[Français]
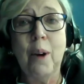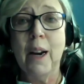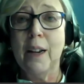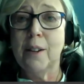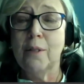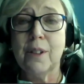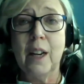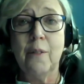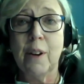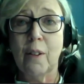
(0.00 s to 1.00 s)
C'était
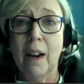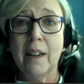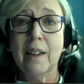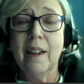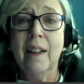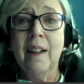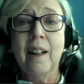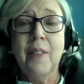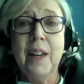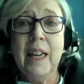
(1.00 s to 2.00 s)
un honneur
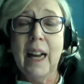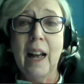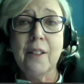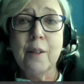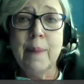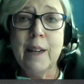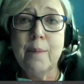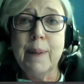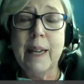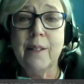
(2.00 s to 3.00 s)
et je ne tiens pas
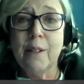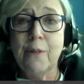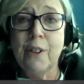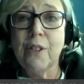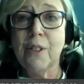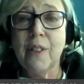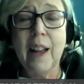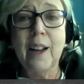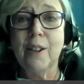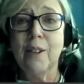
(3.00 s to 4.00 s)
cela pour acquis, mais
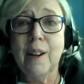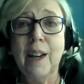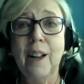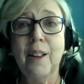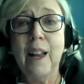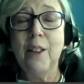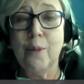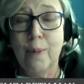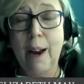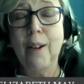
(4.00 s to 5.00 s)
c'était un,
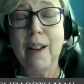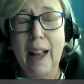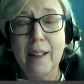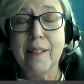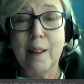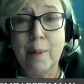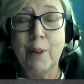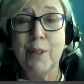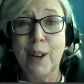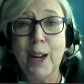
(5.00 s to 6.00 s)
un,
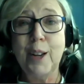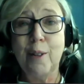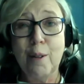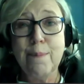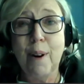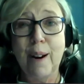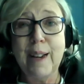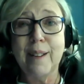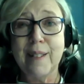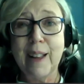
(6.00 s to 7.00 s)
honneur qu'il me demande d'être sa